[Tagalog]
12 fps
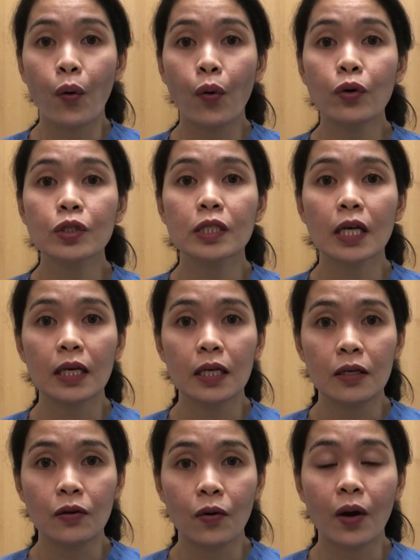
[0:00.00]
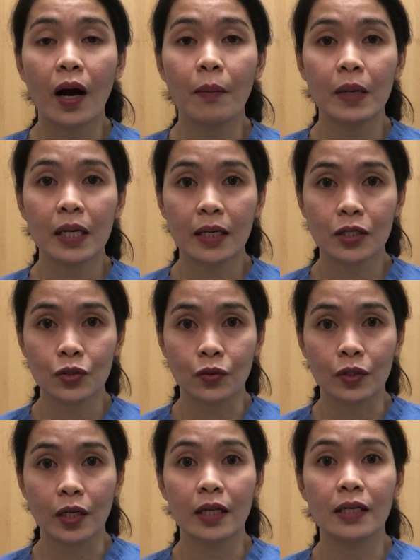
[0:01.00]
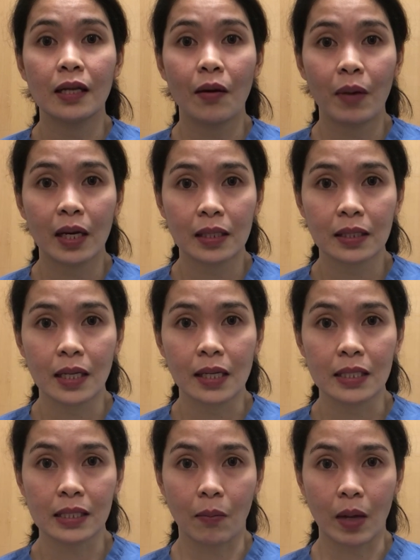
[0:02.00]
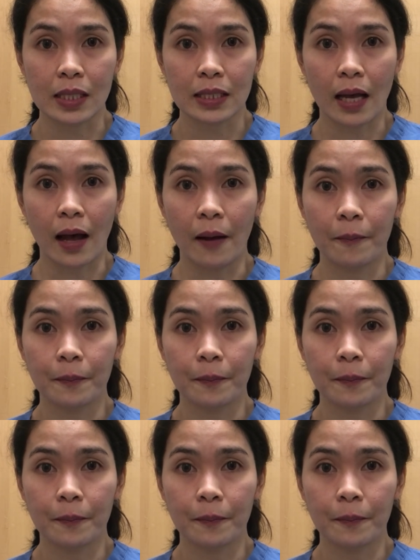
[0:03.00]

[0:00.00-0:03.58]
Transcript: o sa iyong aplikasyon na manatili sa bansa.